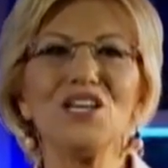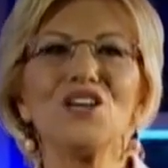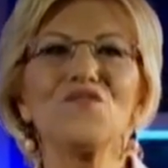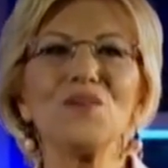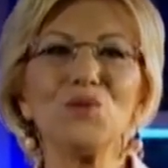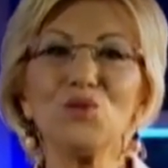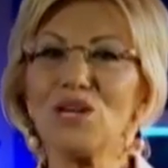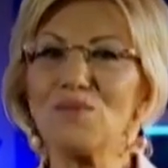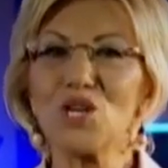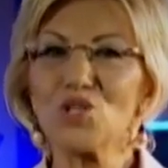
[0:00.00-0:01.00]
ve bunu
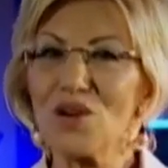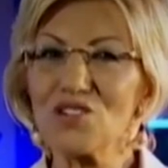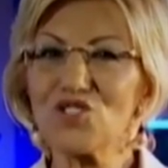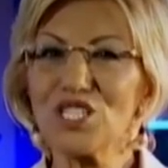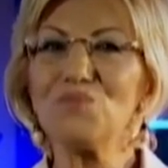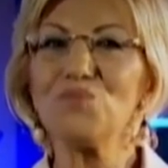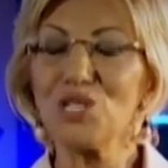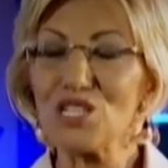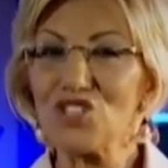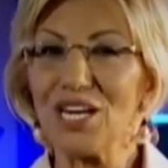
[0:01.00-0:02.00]
laboratuvarcıların
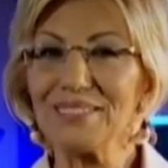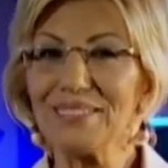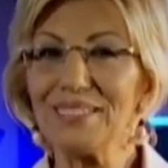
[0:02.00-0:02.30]
bulacağını